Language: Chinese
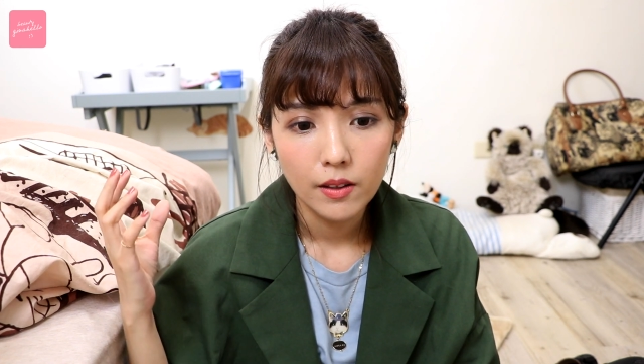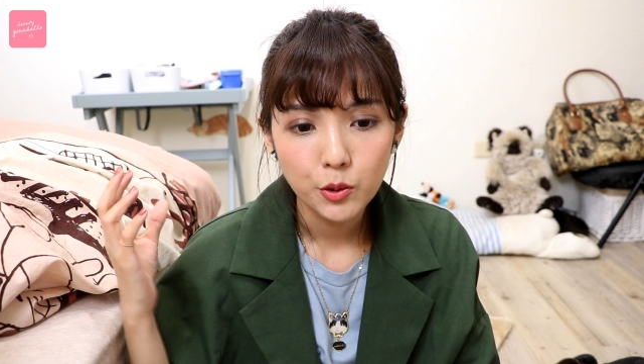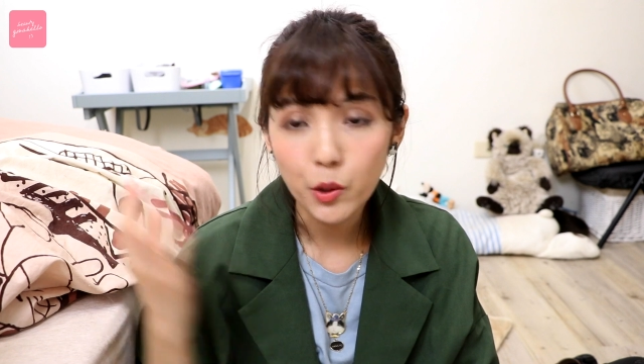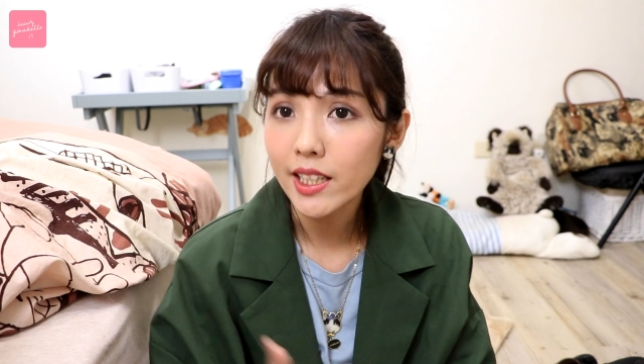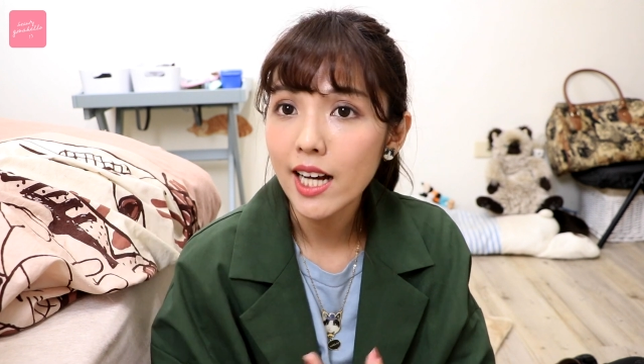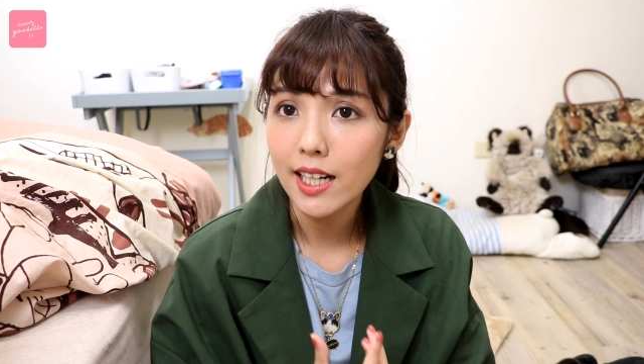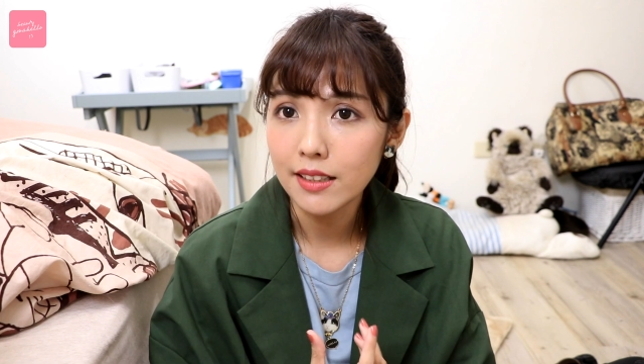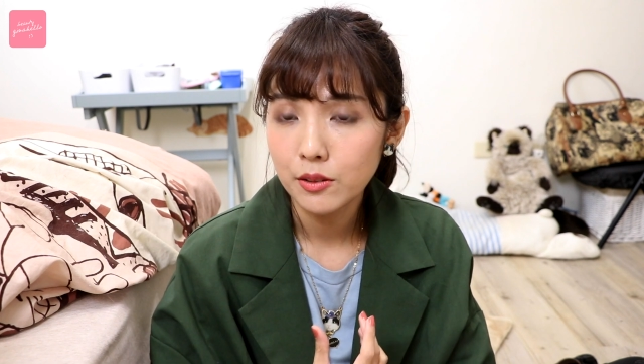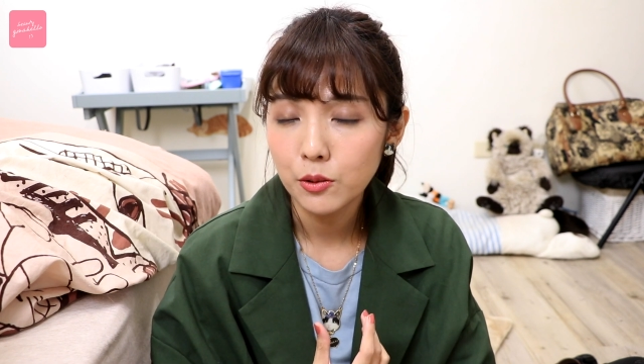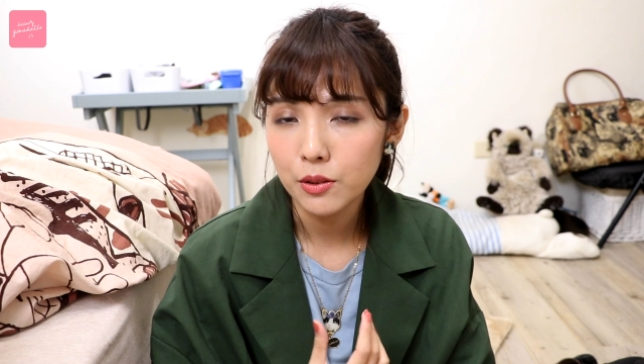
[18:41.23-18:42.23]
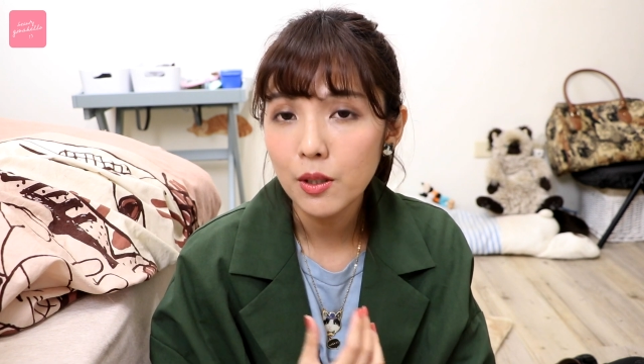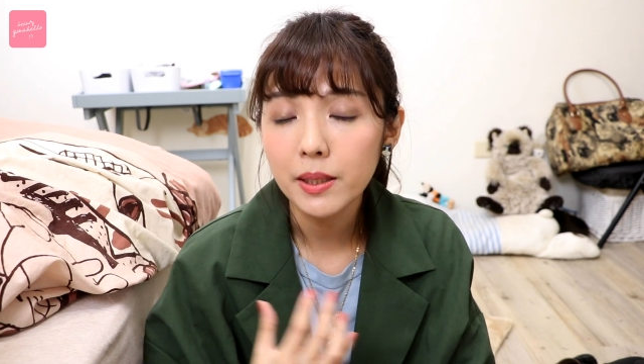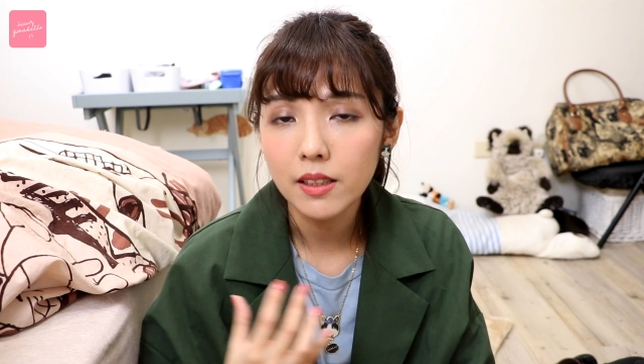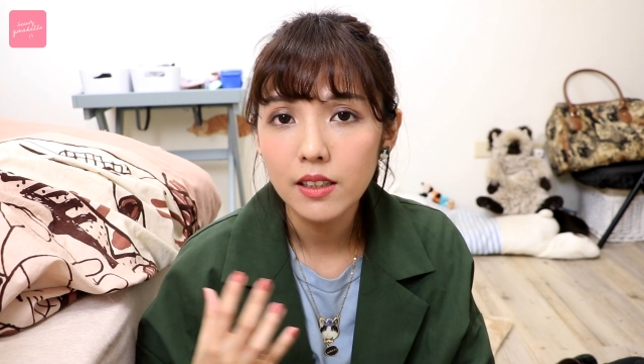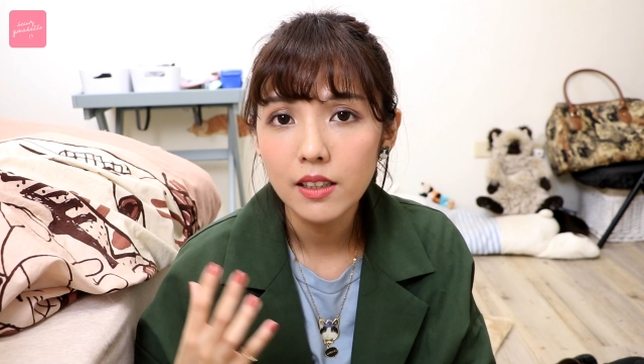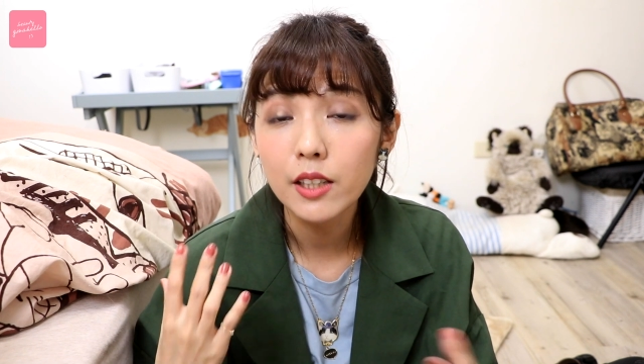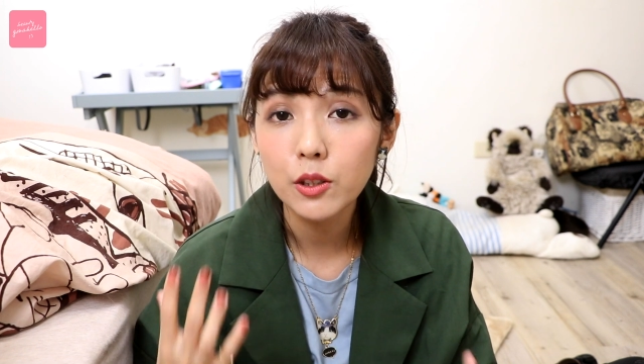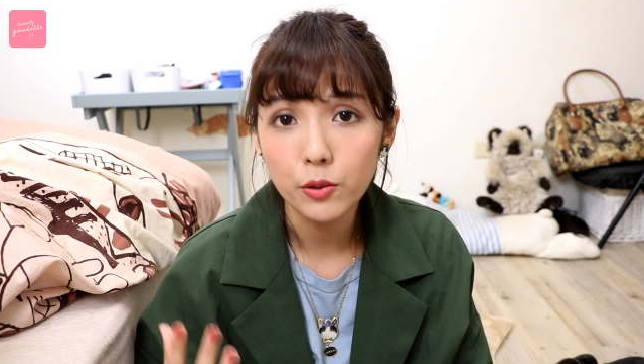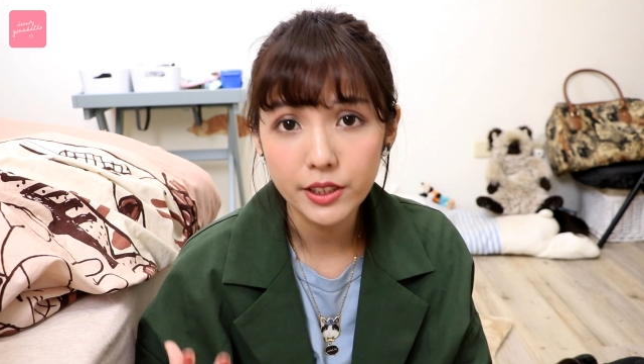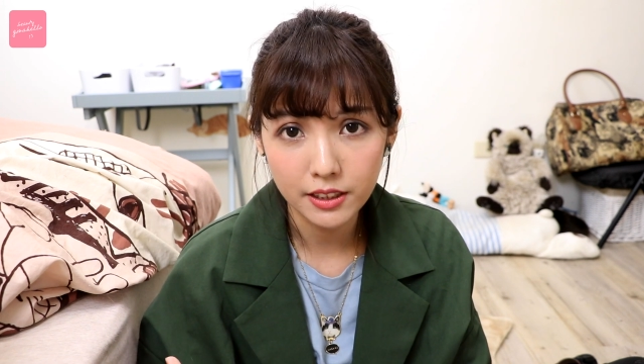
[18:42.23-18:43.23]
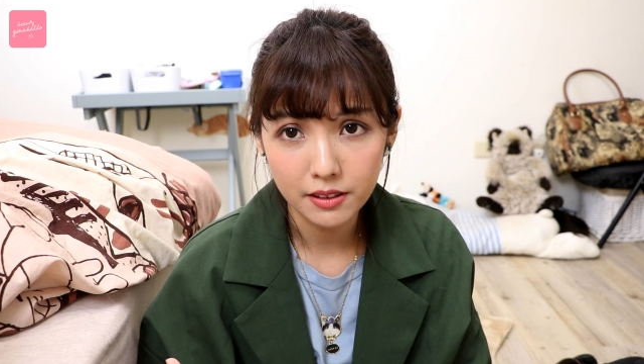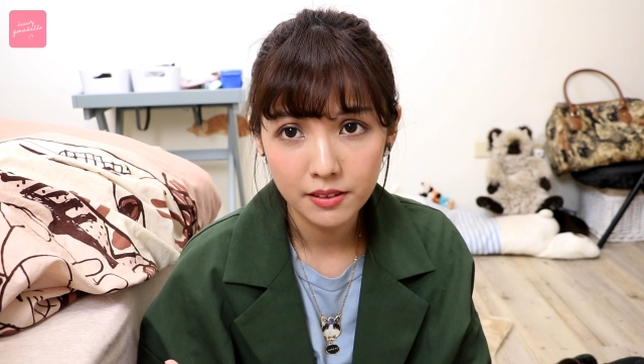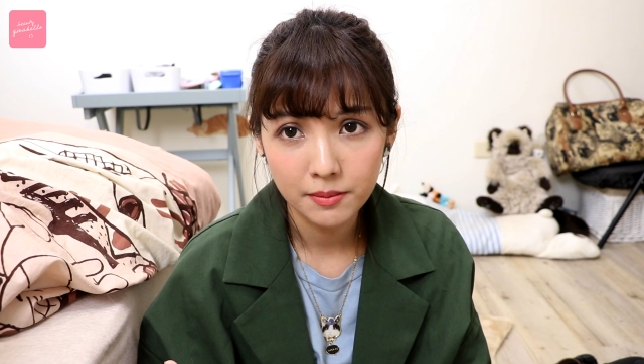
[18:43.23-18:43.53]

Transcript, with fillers: 穿搭感，就是会变得很有型。